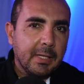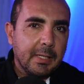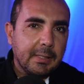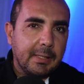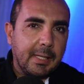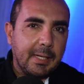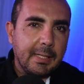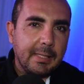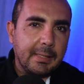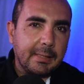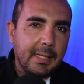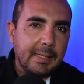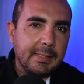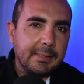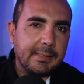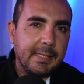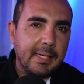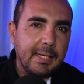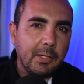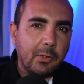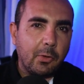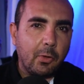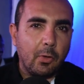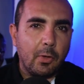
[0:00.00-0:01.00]

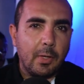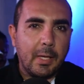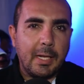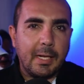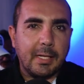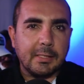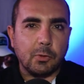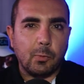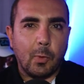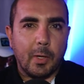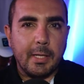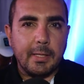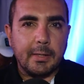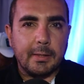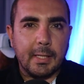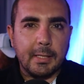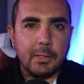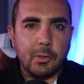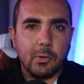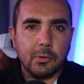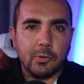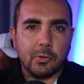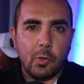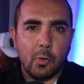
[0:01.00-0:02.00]
35 de las
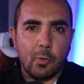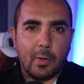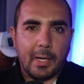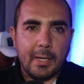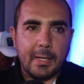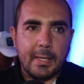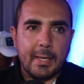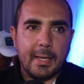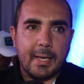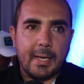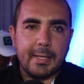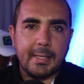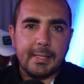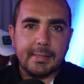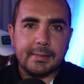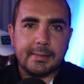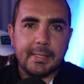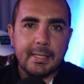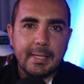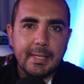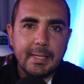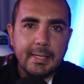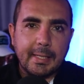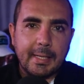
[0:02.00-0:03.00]
42
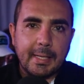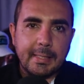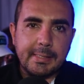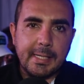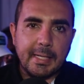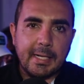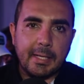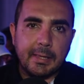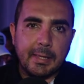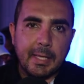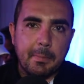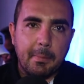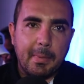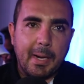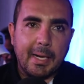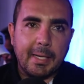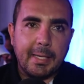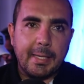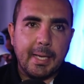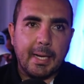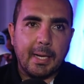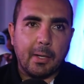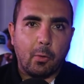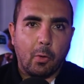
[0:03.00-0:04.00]
localidades que llenan de
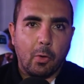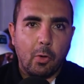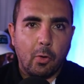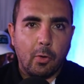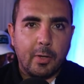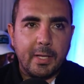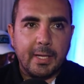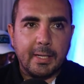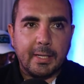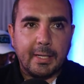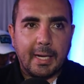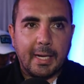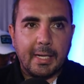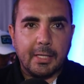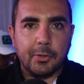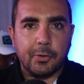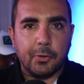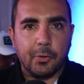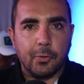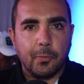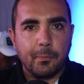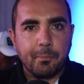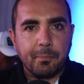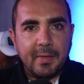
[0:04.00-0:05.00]
magia, color y
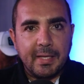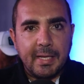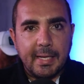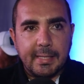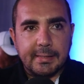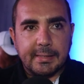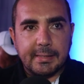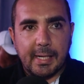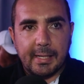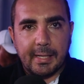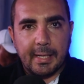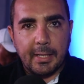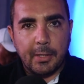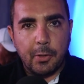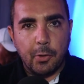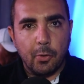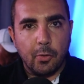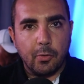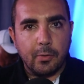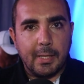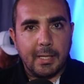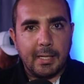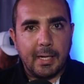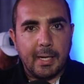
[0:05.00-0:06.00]
encanto esta
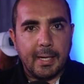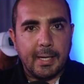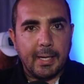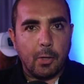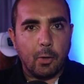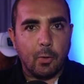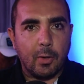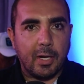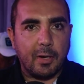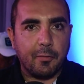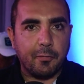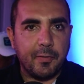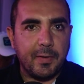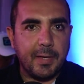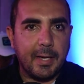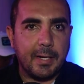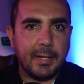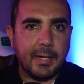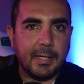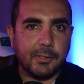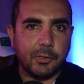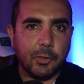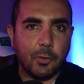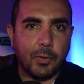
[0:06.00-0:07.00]
región de la
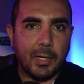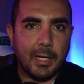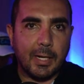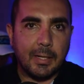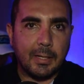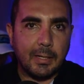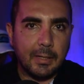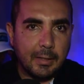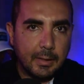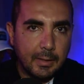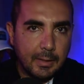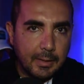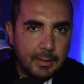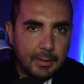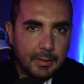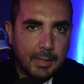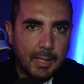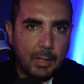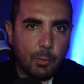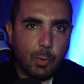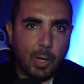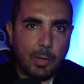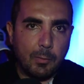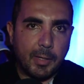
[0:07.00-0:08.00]
geografía nacional.
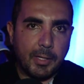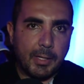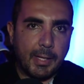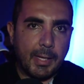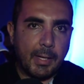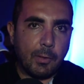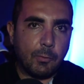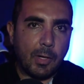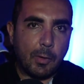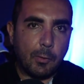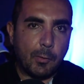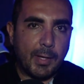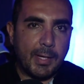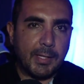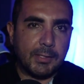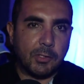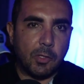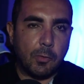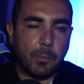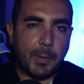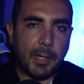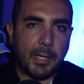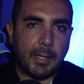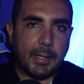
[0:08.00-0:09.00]
De igual manera, un
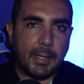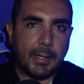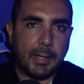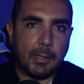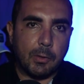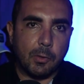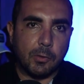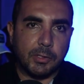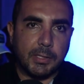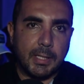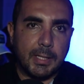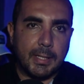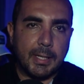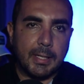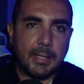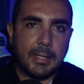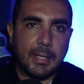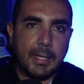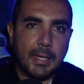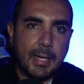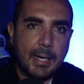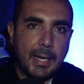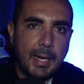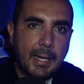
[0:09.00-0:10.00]
abrazo para quienes nos
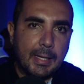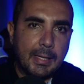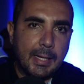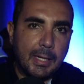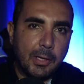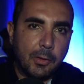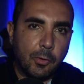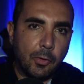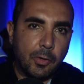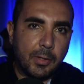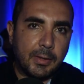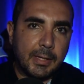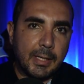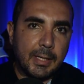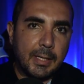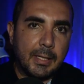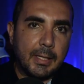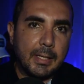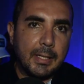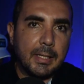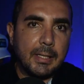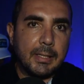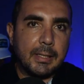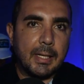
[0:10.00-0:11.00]
siguen en el
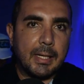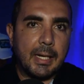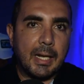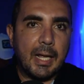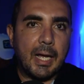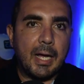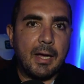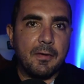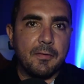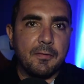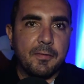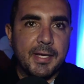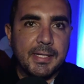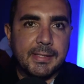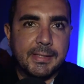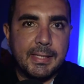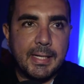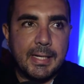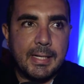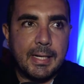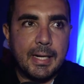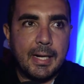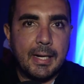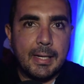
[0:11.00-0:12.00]
norte de la
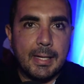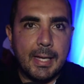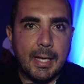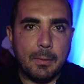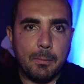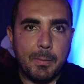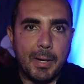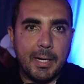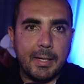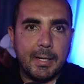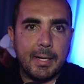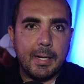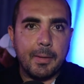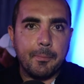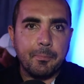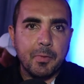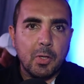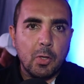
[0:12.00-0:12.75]
vecina y hermana